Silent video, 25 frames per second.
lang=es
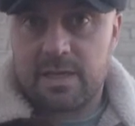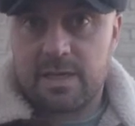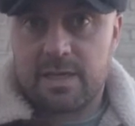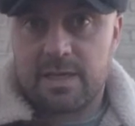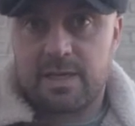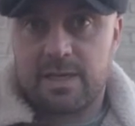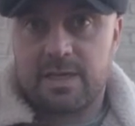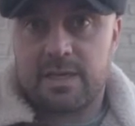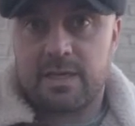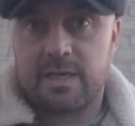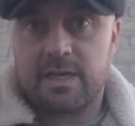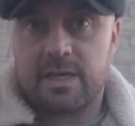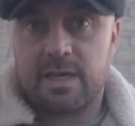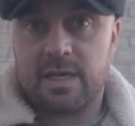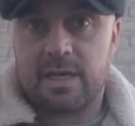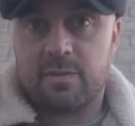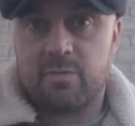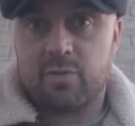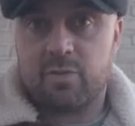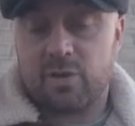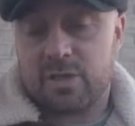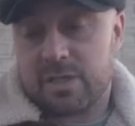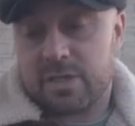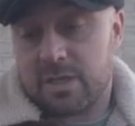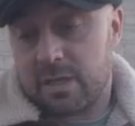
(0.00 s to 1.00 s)
en, en
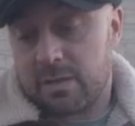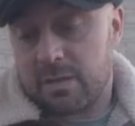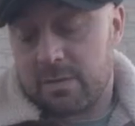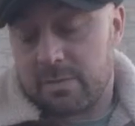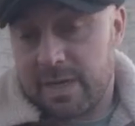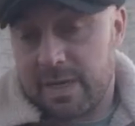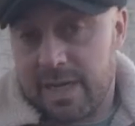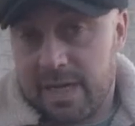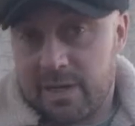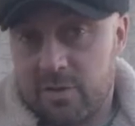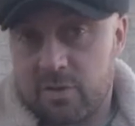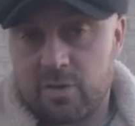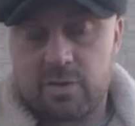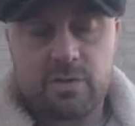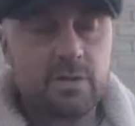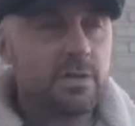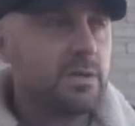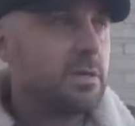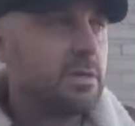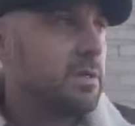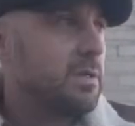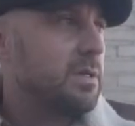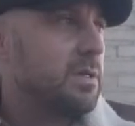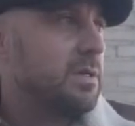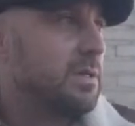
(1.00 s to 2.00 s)
épocas de verano,
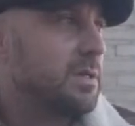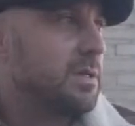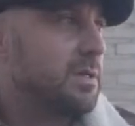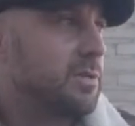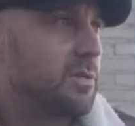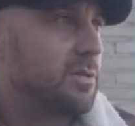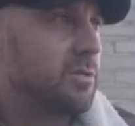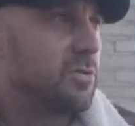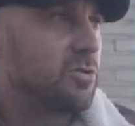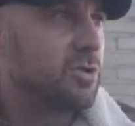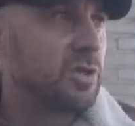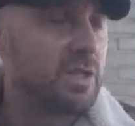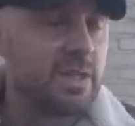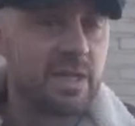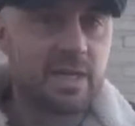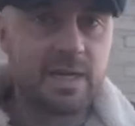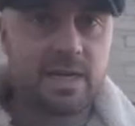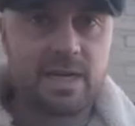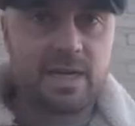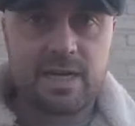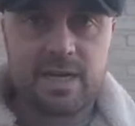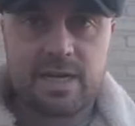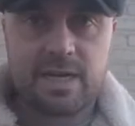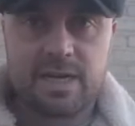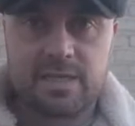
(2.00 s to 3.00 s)
no se
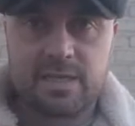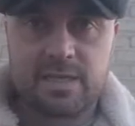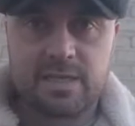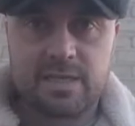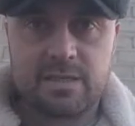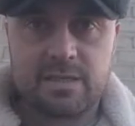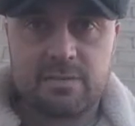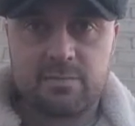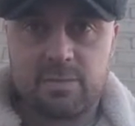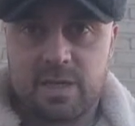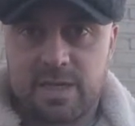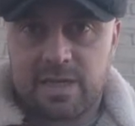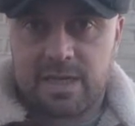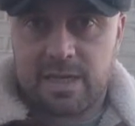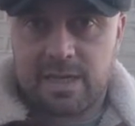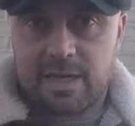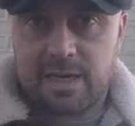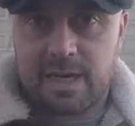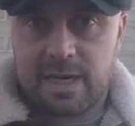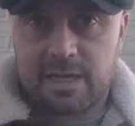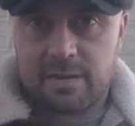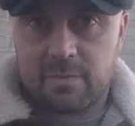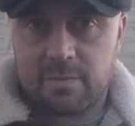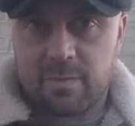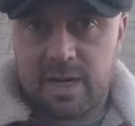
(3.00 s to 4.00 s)
dejan meter
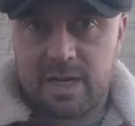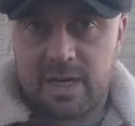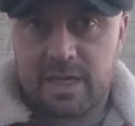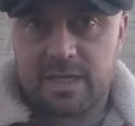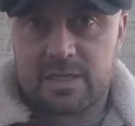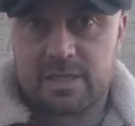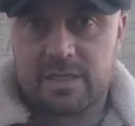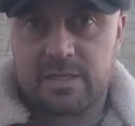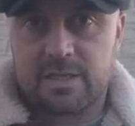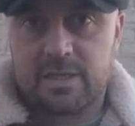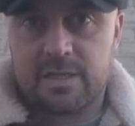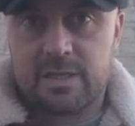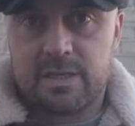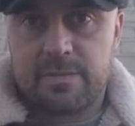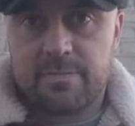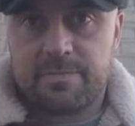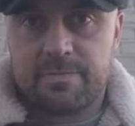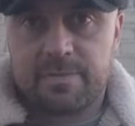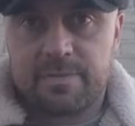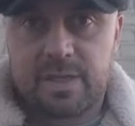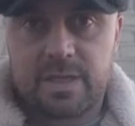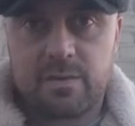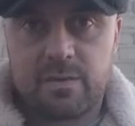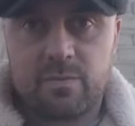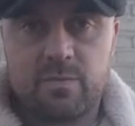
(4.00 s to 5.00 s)
animales
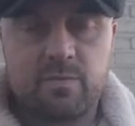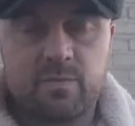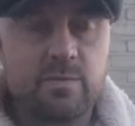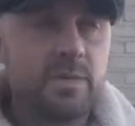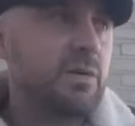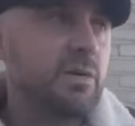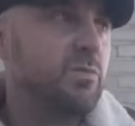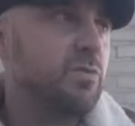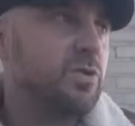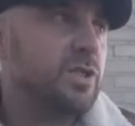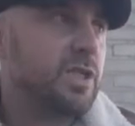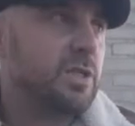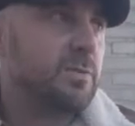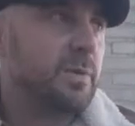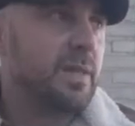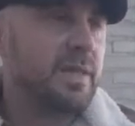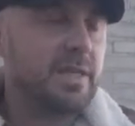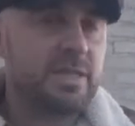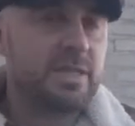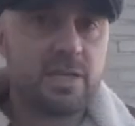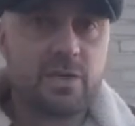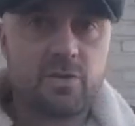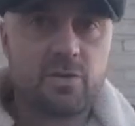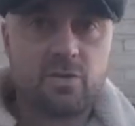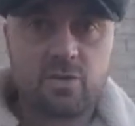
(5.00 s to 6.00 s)
Mm, muchas
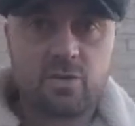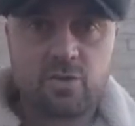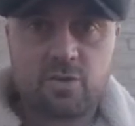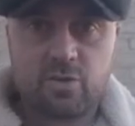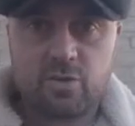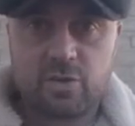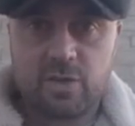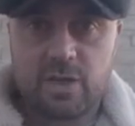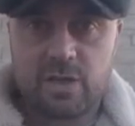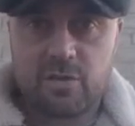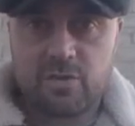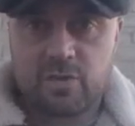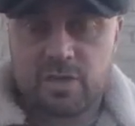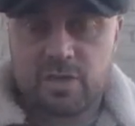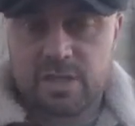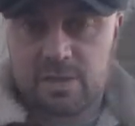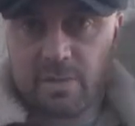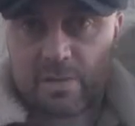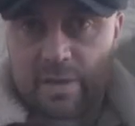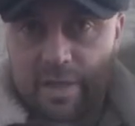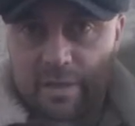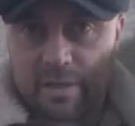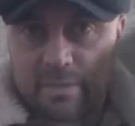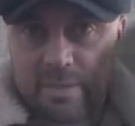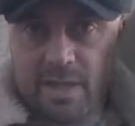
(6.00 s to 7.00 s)
veces en los, en los
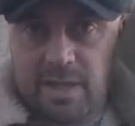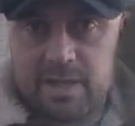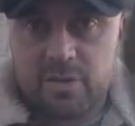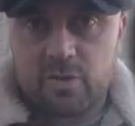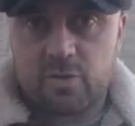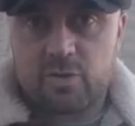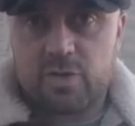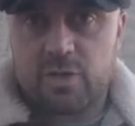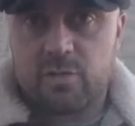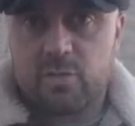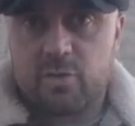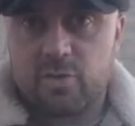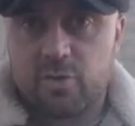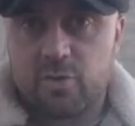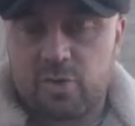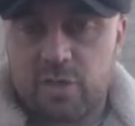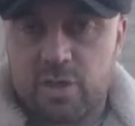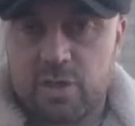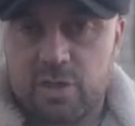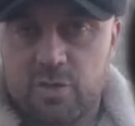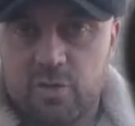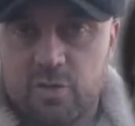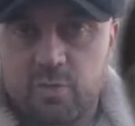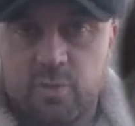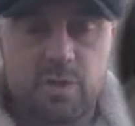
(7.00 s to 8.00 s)
establecimientos y en muchos
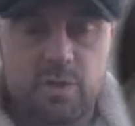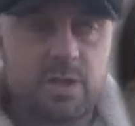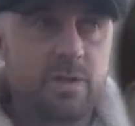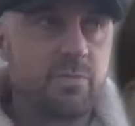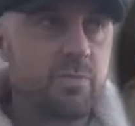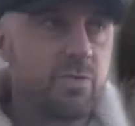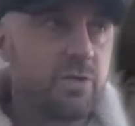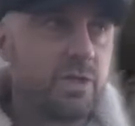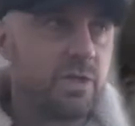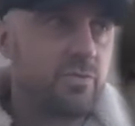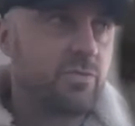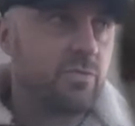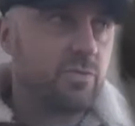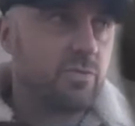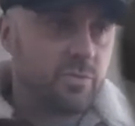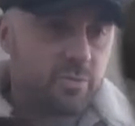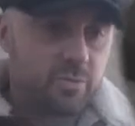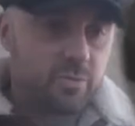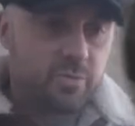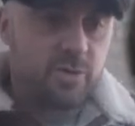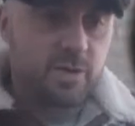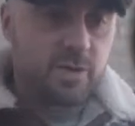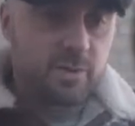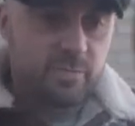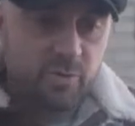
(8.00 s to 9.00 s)
sitios porque, porque,
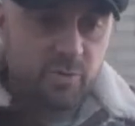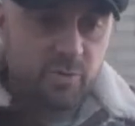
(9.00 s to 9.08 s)
porque